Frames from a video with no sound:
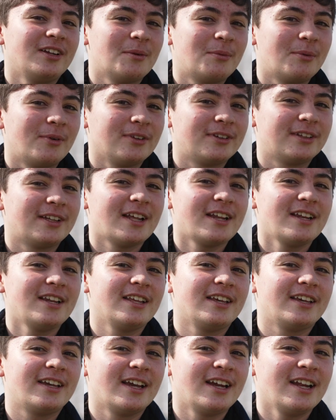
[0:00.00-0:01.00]
la Bretagne,
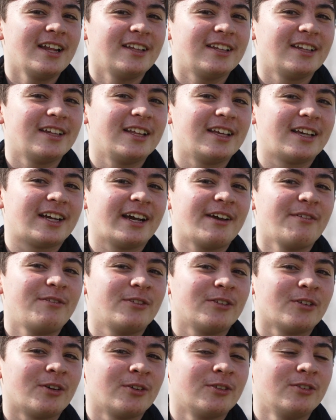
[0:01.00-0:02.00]
les galettes et les crêpes
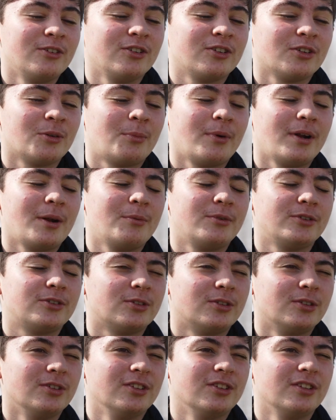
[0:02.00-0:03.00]
ne sont pas la même
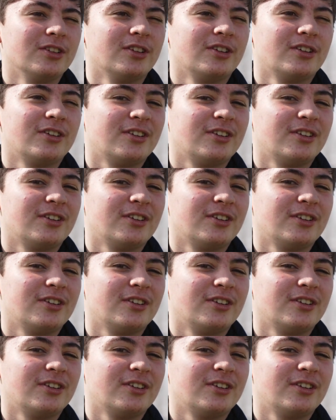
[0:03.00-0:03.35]
chose.